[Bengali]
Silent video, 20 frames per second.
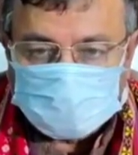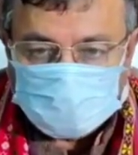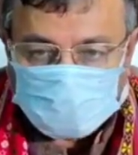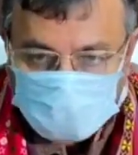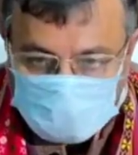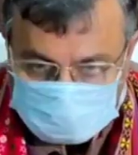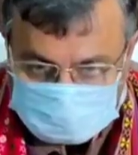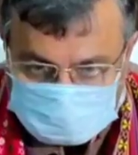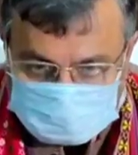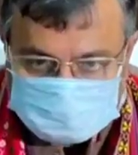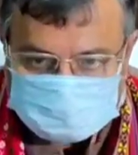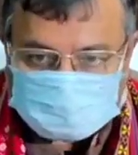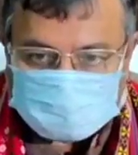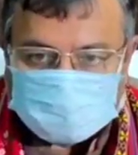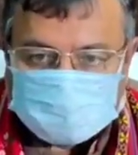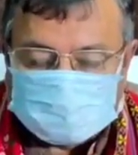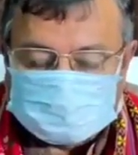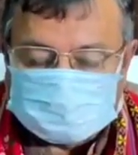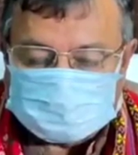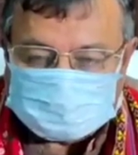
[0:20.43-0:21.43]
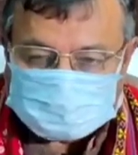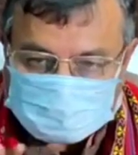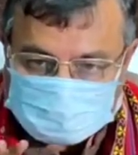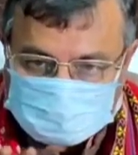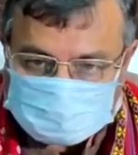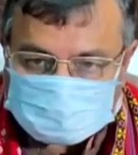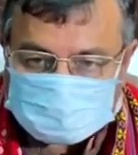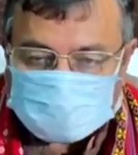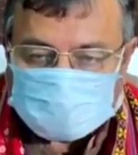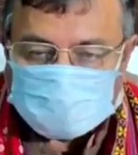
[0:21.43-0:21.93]
বয়সের যারা আছে
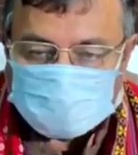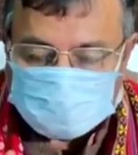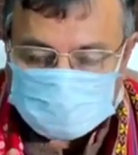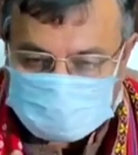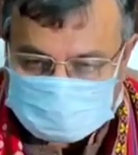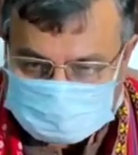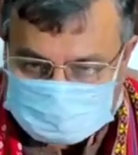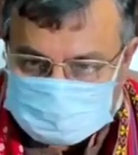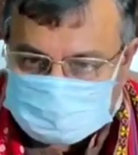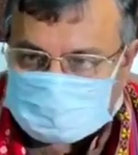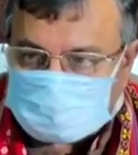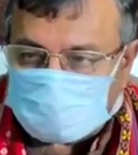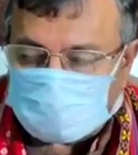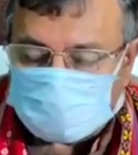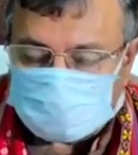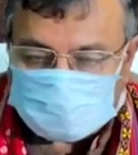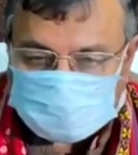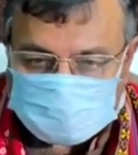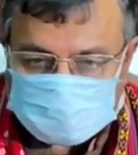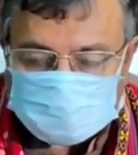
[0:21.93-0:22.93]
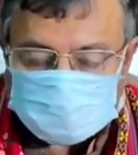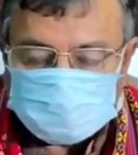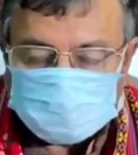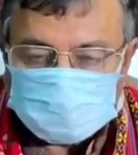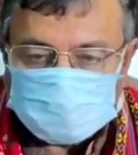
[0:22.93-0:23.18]
তাদেরকে এখন ভ্যাকসিন দেওয়া হচ্ছে